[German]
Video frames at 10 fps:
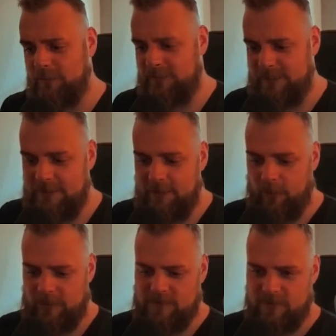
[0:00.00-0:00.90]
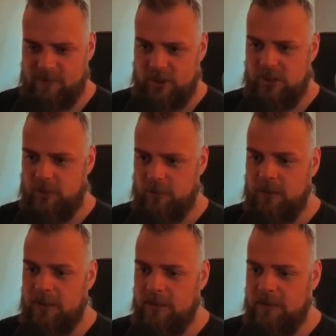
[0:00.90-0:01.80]
genau, lasst uns mal schauen,
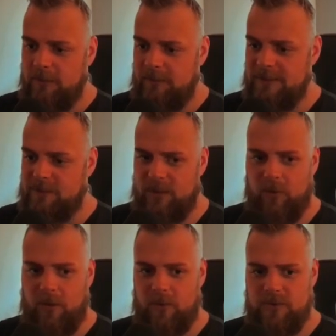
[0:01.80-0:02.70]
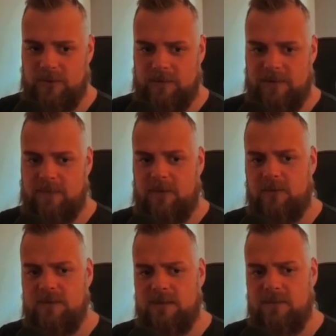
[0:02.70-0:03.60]
wie das Makro aussieht. Das Makro
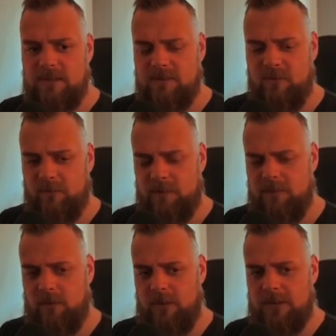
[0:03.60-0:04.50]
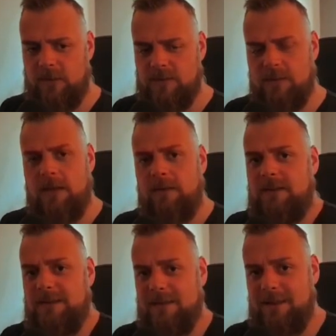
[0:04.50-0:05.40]
sieht nämlich so wie folgt aus. Wie
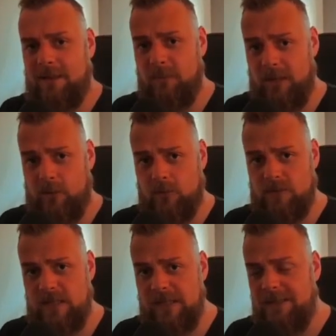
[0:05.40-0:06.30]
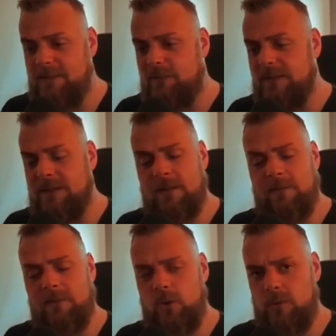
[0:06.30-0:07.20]
gesagt, alle Makros, die fehlt in der
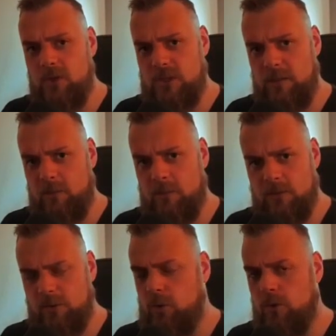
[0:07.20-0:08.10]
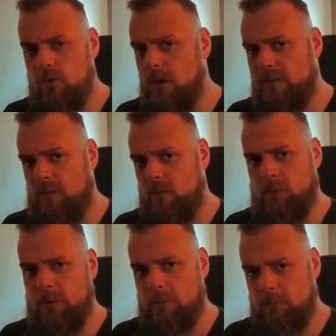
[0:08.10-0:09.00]
Videobeschreibung, die könnt ihr einfach
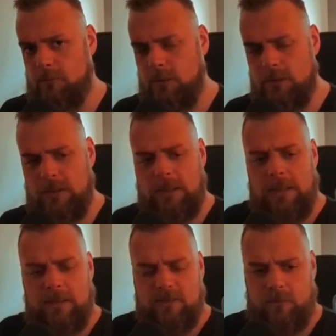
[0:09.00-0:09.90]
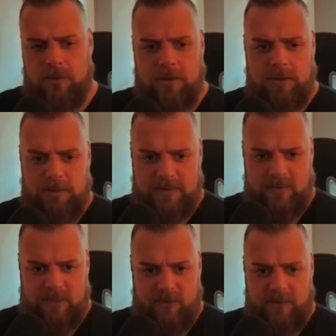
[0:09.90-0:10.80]
kopieren. Ja, so. Das
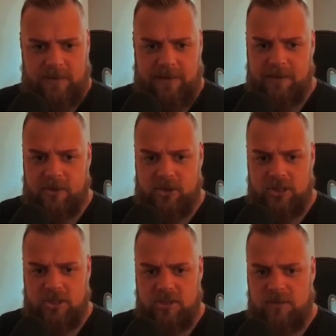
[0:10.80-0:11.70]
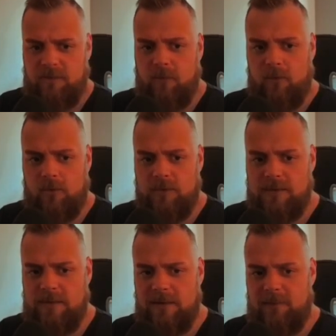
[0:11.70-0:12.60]
Makro wäre ein Schrägstrich Fokus,
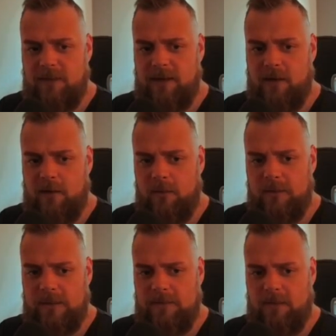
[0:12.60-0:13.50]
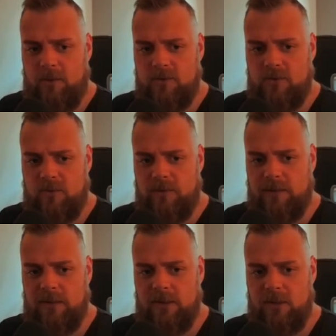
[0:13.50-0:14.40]
Klammer auf, add mouse
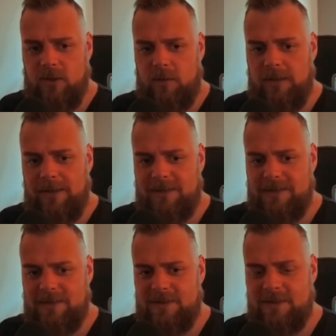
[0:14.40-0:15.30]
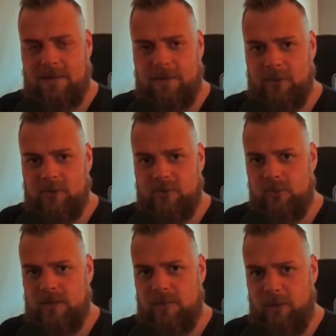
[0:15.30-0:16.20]
over, Komma exist, Klammer zu,
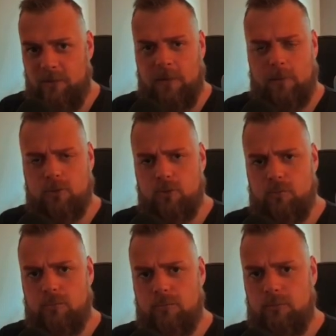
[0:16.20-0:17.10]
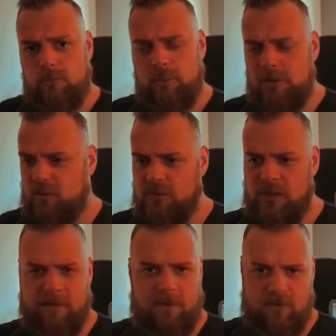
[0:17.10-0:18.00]
Klammer auf, Klammer zu. Ja, könnt ihr
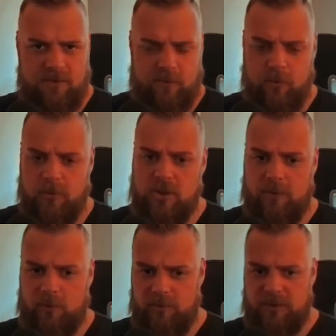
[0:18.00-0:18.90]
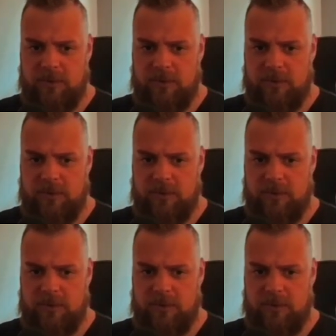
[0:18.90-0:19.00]
einfach aus der Videobeschreibung kopieren